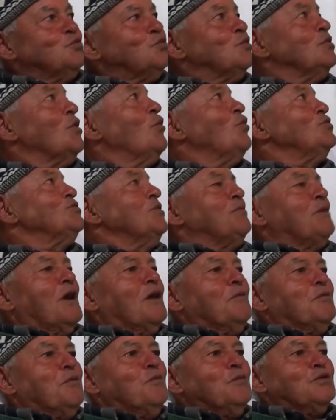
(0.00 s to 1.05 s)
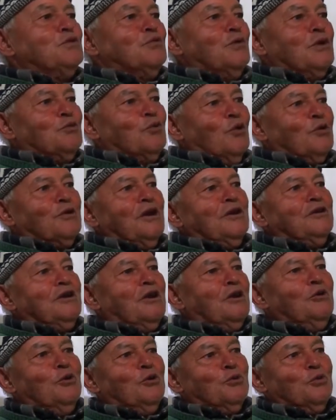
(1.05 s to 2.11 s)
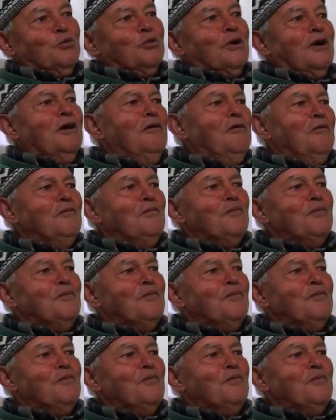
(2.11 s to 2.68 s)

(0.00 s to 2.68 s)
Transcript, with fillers: Şurada koca bir kapımız vardı oradan giriliyordu bura.